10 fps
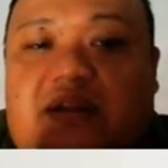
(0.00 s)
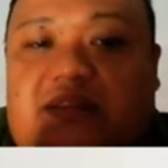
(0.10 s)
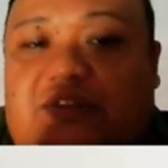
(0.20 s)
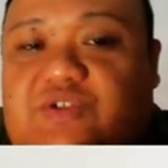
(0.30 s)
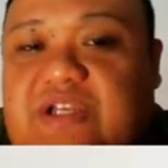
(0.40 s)

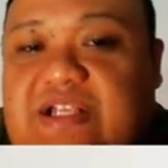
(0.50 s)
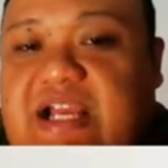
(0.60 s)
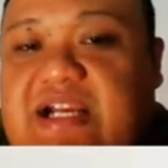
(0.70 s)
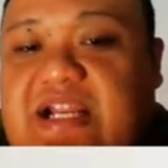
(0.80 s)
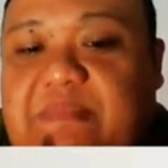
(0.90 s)
Tentu
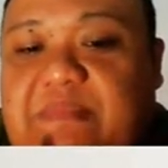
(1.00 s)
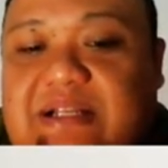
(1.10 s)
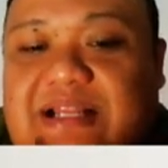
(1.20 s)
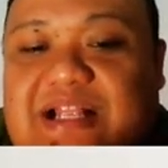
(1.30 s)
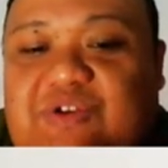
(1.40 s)
saja
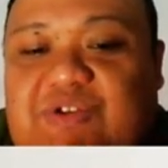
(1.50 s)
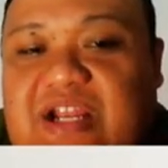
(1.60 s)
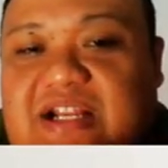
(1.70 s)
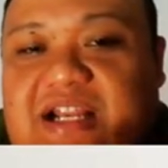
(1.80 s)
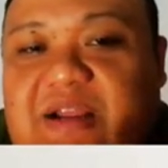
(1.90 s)
kelemahan
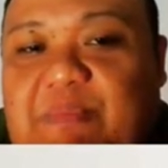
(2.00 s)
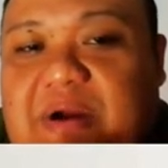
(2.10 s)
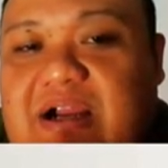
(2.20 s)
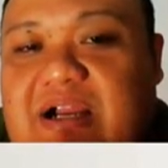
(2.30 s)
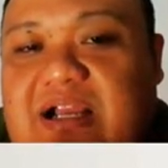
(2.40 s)
selanjutnya adalah
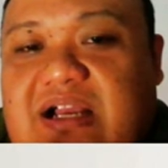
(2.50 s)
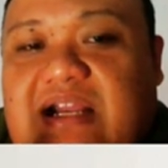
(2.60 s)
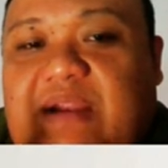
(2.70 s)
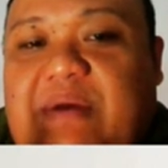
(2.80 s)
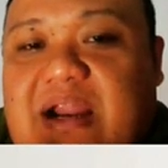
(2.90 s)
bank
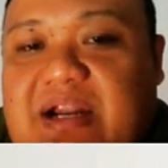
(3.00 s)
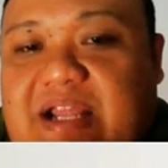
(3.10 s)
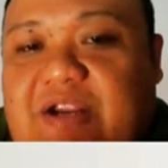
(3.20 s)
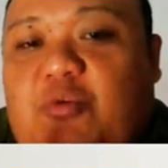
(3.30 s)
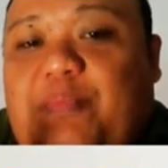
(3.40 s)
eh, kelemahan
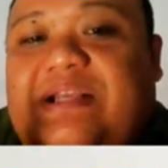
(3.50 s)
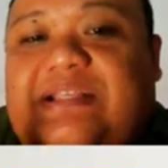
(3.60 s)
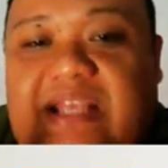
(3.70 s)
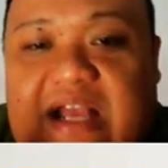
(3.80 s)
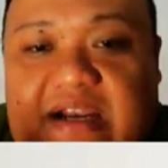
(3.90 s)
dari
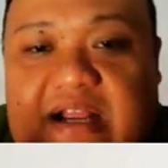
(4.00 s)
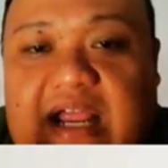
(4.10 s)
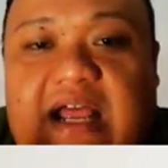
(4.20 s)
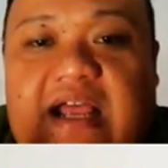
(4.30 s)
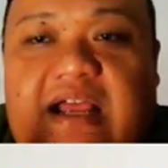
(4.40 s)
koperasi
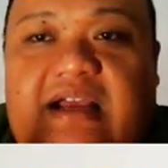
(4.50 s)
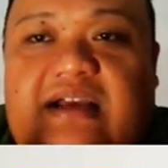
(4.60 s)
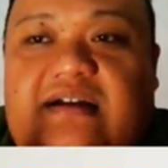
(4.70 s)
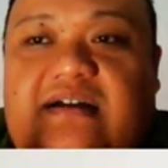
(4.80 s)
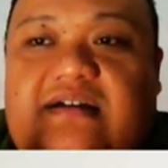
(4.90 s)
adalah
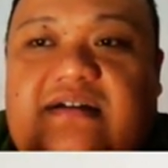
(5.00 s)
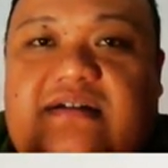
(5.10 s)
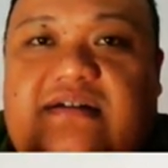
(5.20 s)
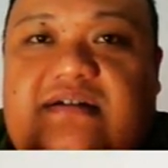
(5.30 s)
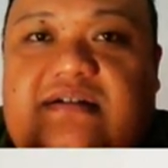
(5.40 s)
eh,